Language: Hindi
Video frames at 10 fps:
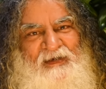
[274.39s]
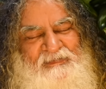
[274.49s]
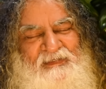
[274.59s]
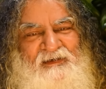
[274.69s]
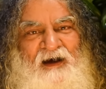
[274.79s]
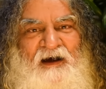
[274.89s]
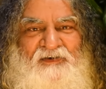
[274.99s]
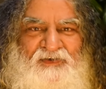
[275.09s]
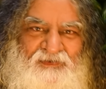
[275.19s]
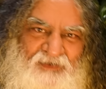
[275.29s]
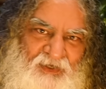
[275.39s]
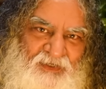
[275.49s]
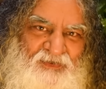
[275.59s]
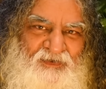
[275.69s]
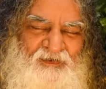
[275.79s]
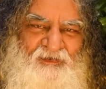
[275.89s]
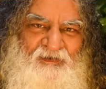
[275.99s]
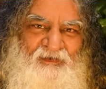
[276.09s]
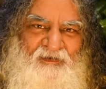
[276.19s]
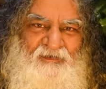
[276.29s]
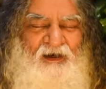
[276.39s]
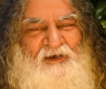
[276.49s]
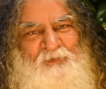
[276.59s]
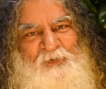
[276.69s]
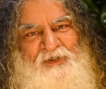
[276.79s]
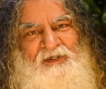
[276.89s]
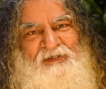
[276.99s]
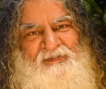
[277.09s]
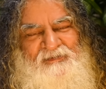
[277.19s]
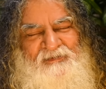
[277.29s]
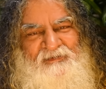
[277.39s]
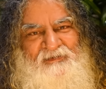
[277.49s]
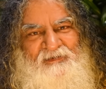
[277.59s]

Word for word: ऐसे काक श्रेष्ठ काकभूषणी जी